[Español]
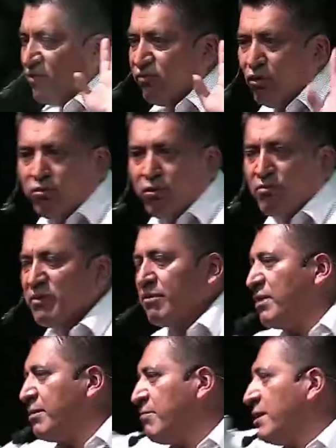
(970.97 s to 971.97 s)
fútbol, mi,
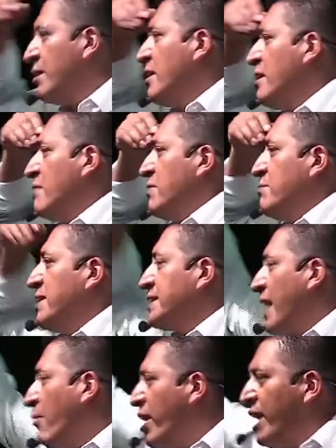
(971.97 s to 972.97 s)
mi,
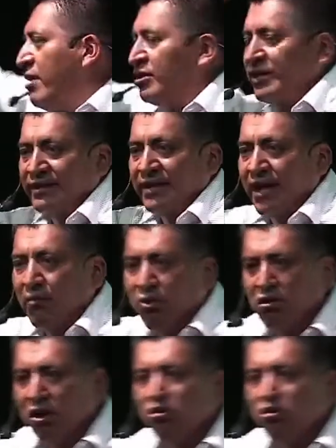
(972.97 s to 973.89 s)
bisabuelo, tatarabuelo han